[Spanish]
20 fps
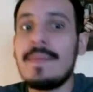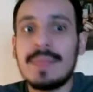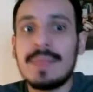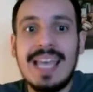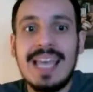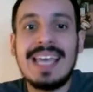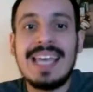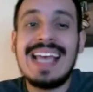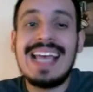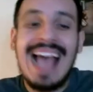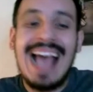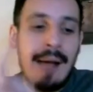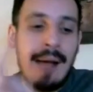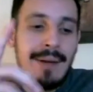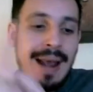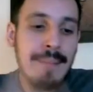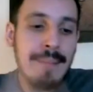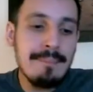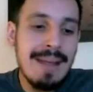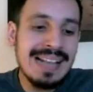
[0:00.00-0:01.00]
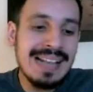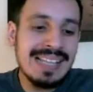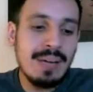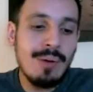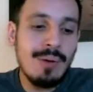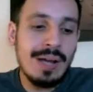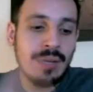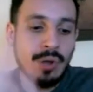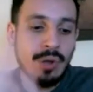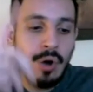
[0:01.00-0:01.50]
Eh, hablan mal de
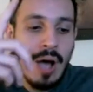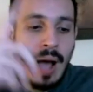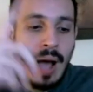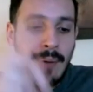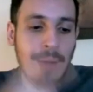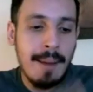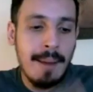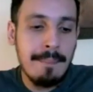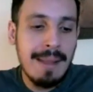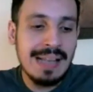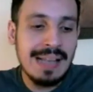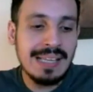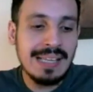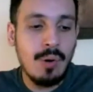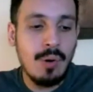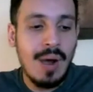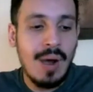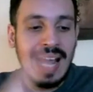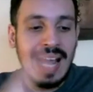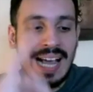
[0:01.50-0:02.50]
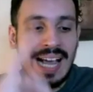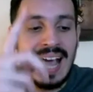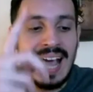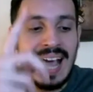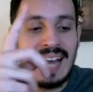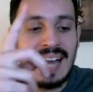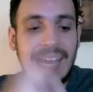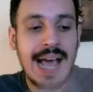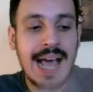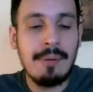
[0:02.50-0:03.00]
Guaidó, hablan mal de los
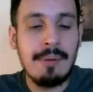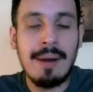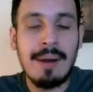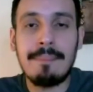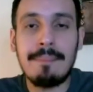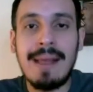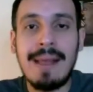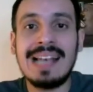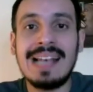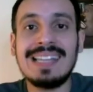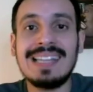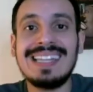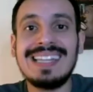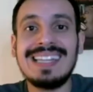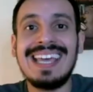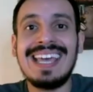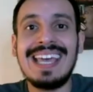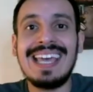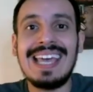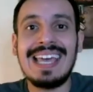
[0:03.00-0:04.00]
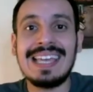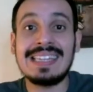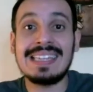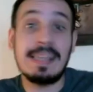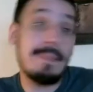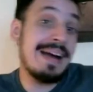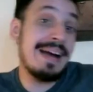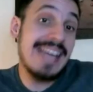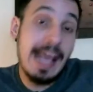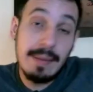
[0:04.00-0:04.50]
alacranes, hablan mal eh, de,
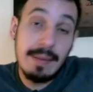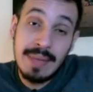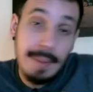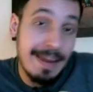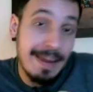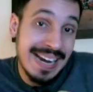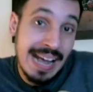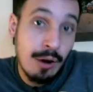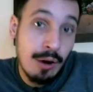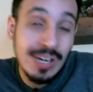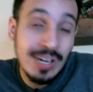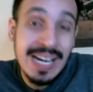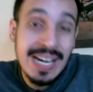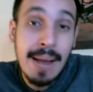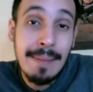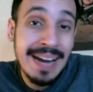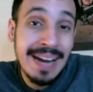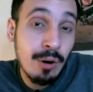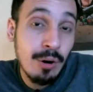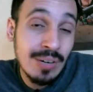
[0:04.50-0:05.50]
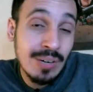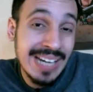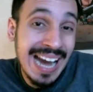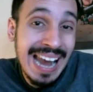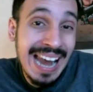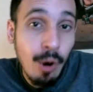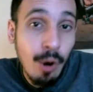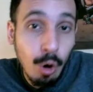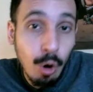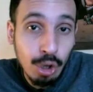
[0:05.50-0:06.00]
María, Corina. María Corina
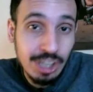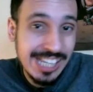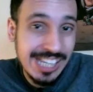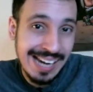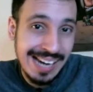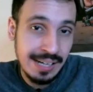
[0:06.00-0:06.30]
la odia.